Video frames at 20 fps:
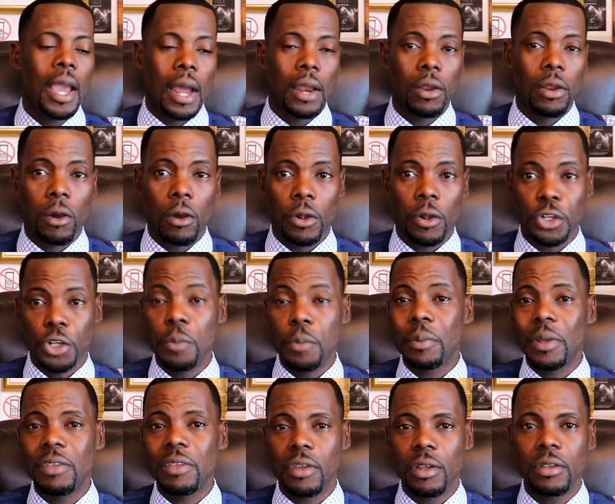Alors, je
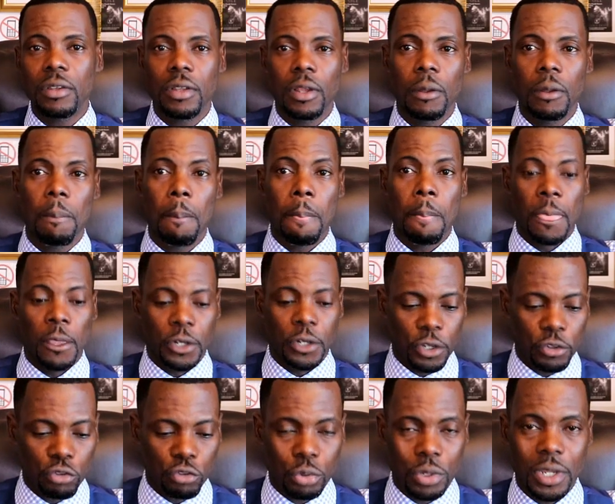me présente,
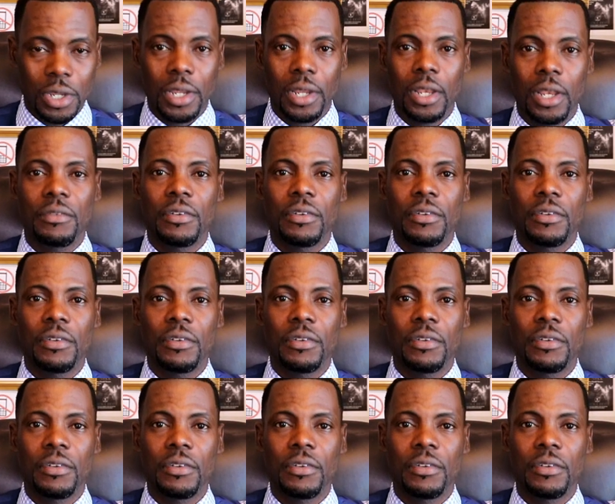je suis